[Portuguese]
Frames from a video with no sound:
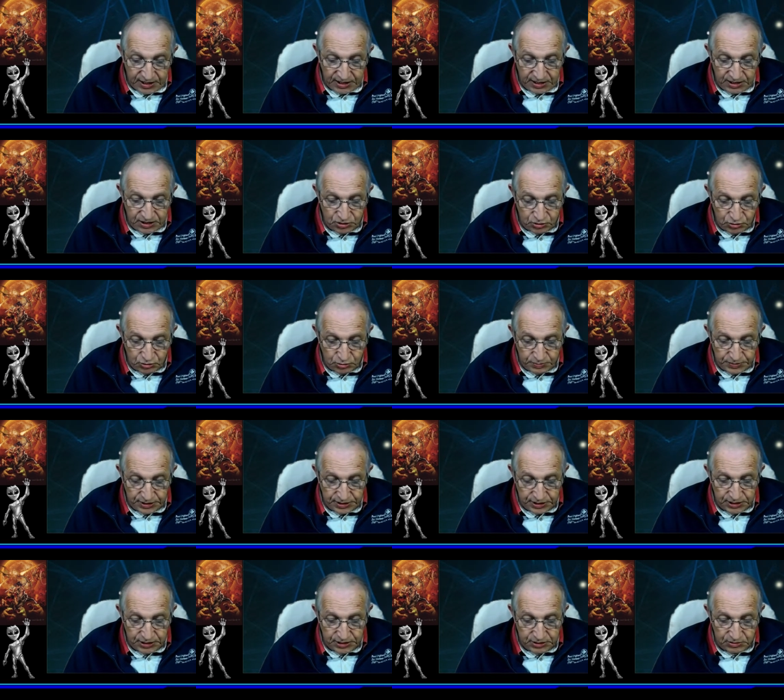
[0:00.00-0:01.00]
Isso eu não me
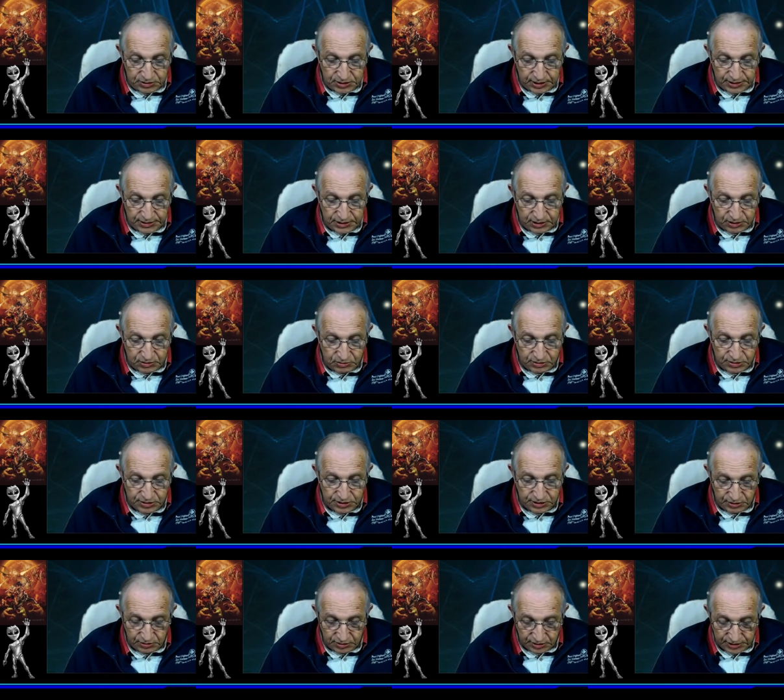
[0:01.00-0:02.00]
engano, o que é está
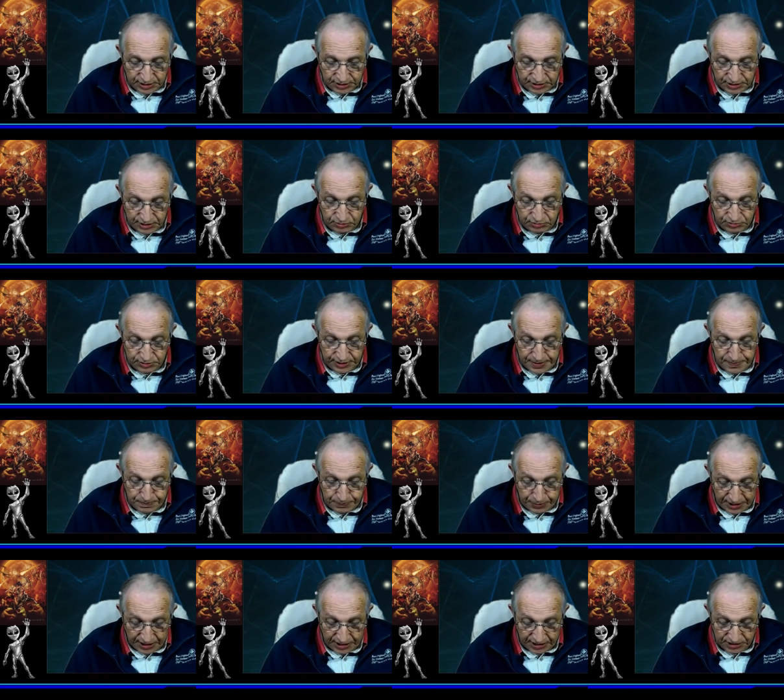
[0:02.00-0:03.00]
acontecendo aqui? Aqui não tem
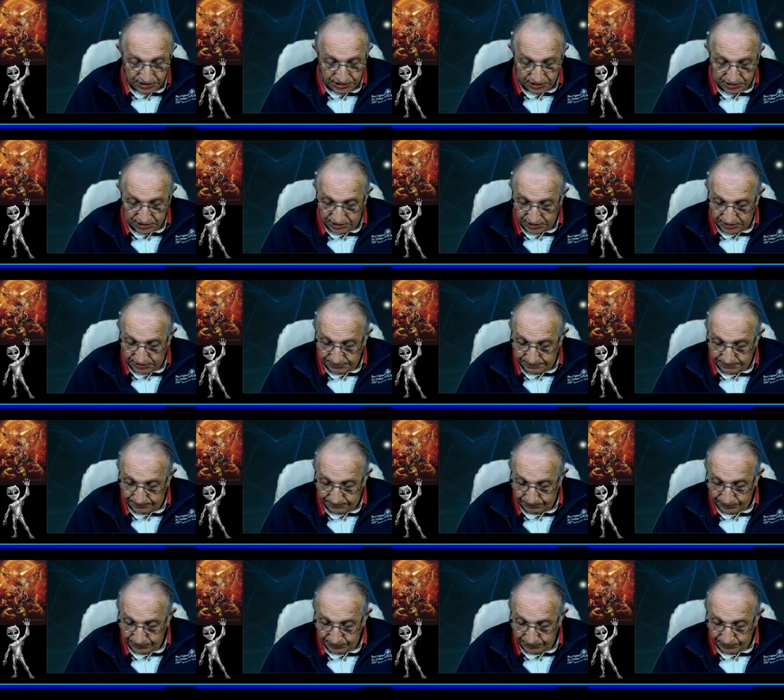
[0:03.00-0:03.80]
página, hein?